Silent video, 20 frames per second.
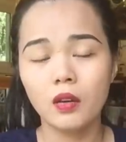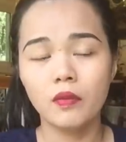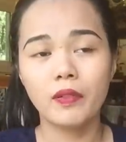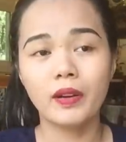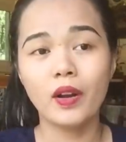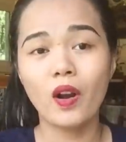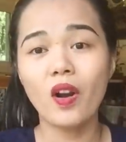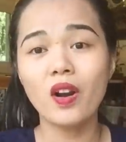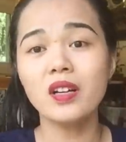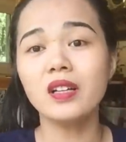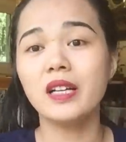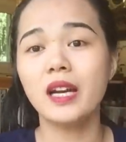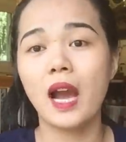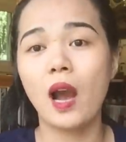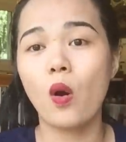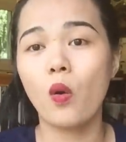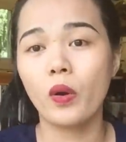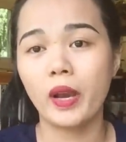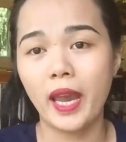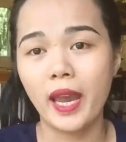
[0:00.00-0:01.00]
và có người
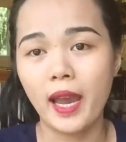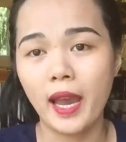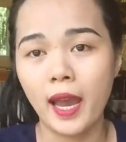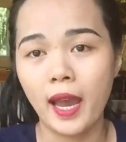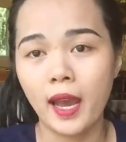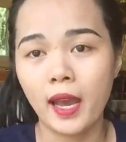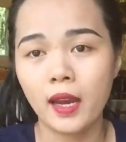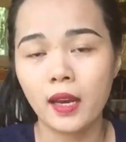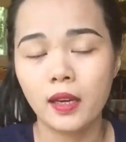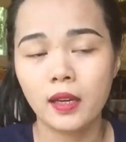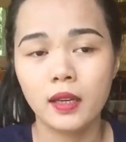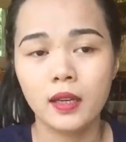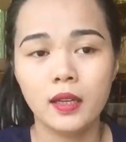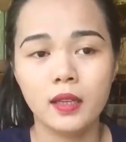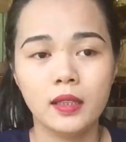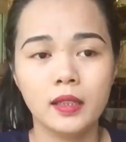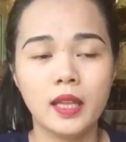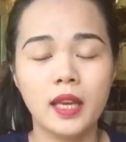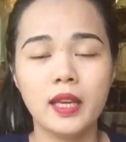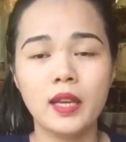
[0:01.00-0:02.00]
hầu kẻ hạ
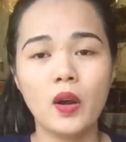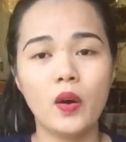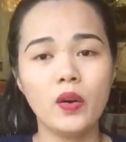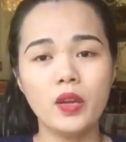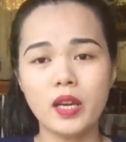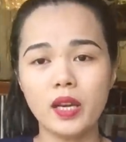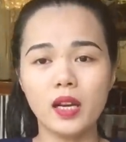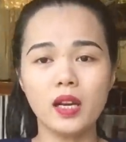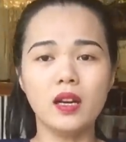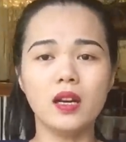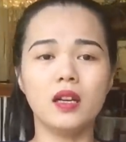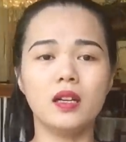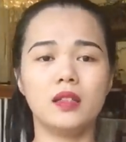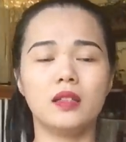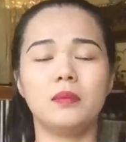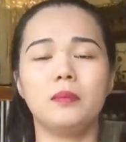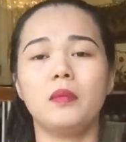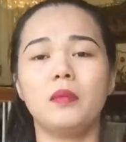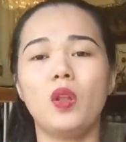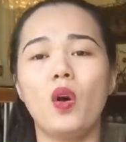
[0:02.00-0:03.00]
thì đối với cái
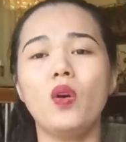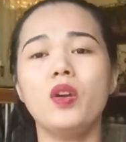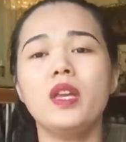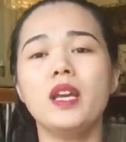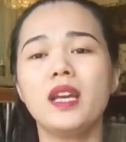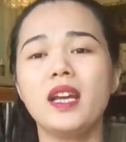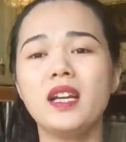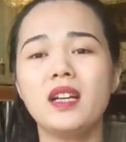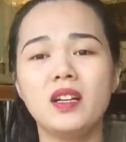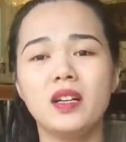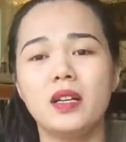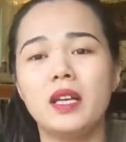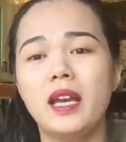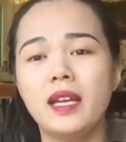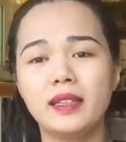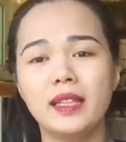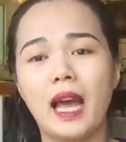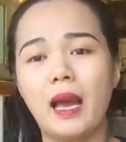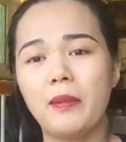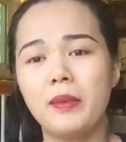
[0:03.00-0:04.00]
đối với cái người
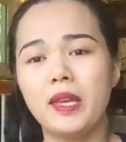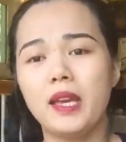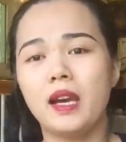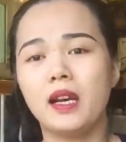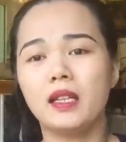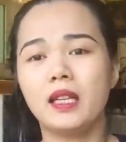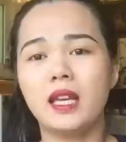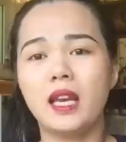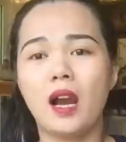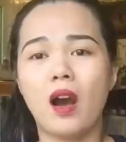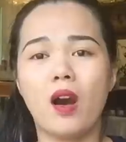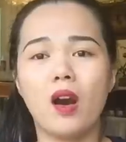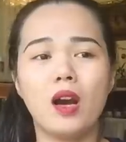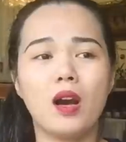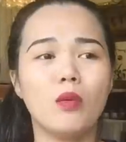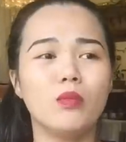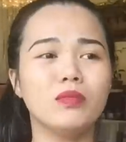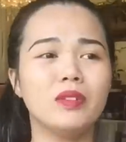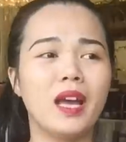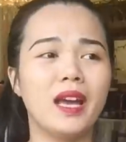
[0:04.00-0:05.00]
hiện tại bây giờ thì họ
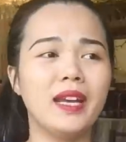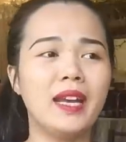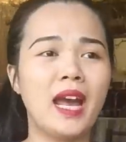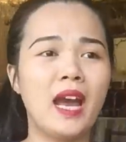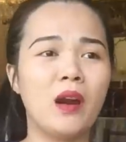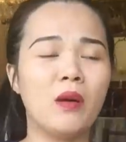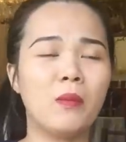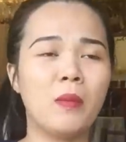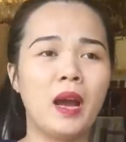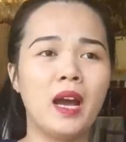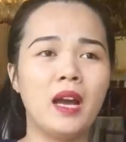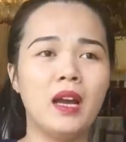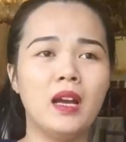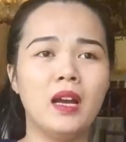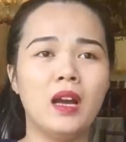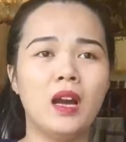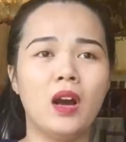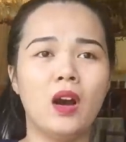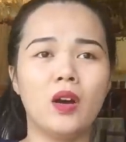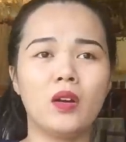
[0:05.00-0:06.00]
không thể nào mà
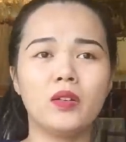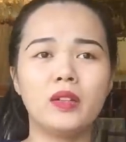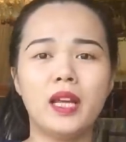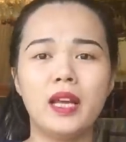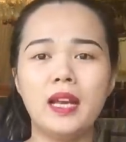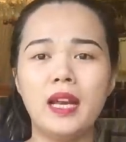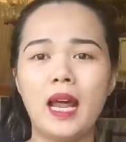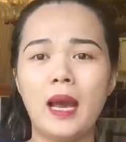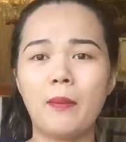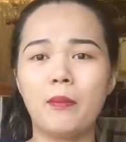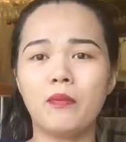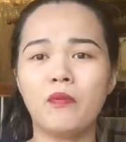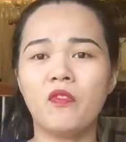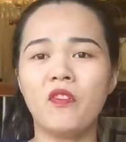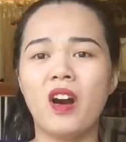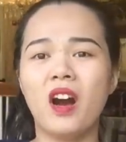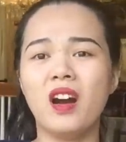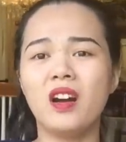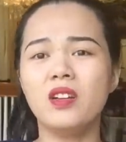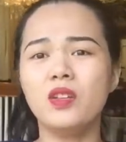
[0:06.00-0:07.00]
họ có thể làm
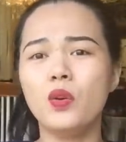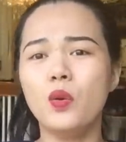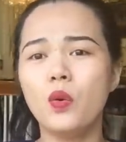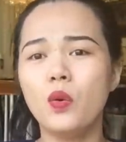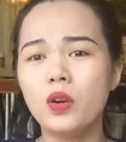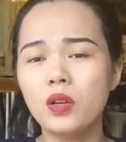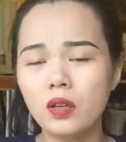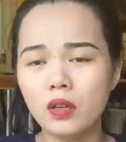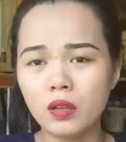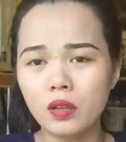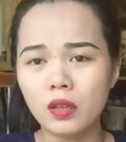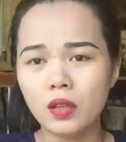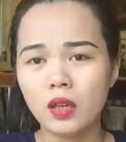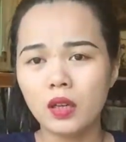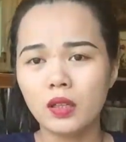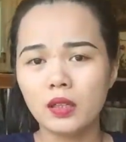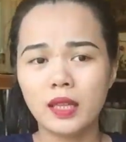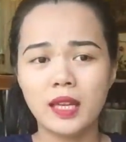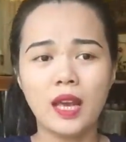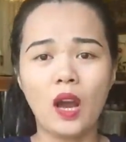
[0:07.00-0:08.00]
vợ vua được
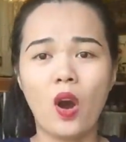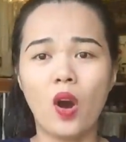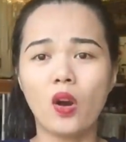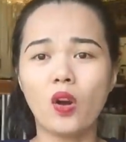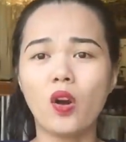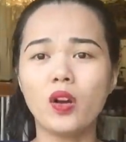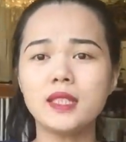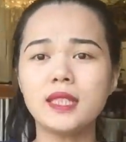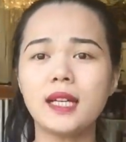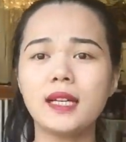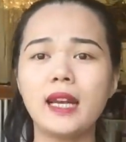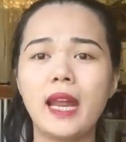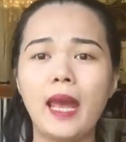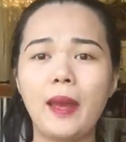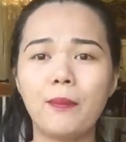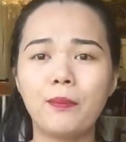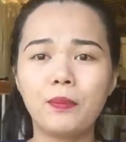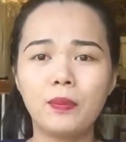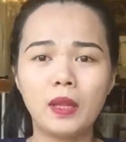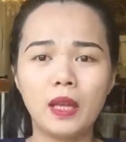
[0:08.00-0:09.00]
thì họ có sắc
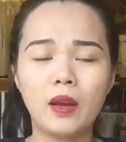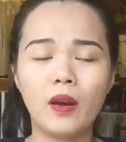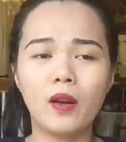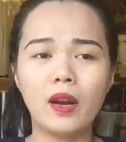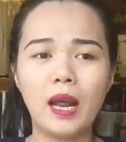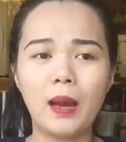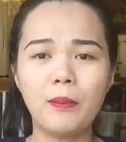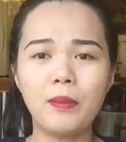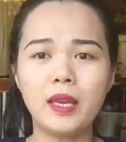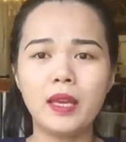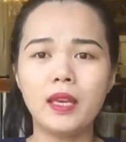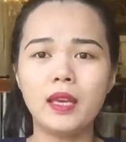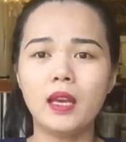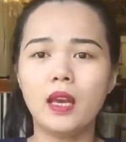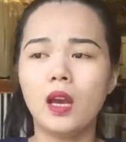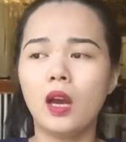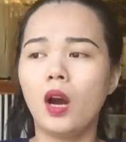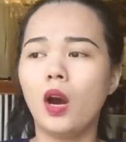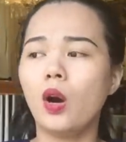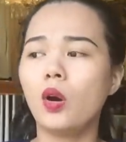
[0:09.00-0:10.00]
đẹp thì họ làm
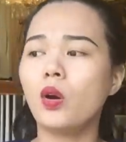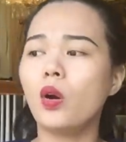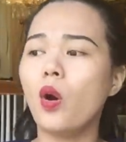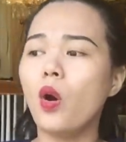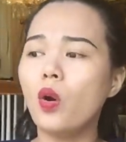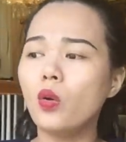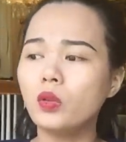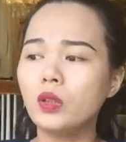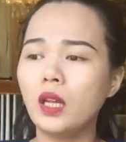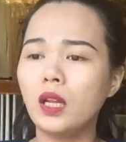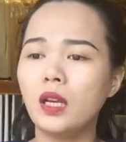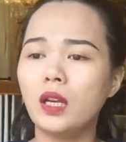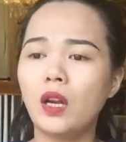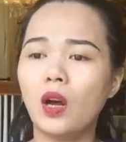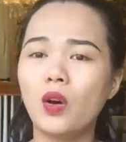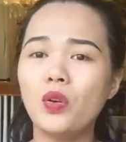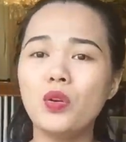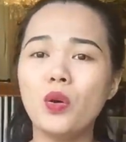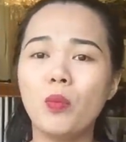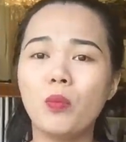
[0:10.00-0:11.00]
gì họ cố tình
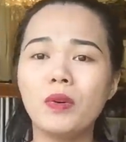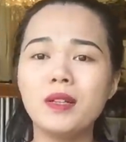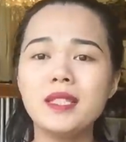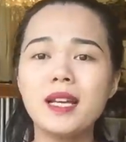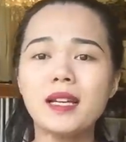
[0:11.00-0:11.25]
họ dùng cái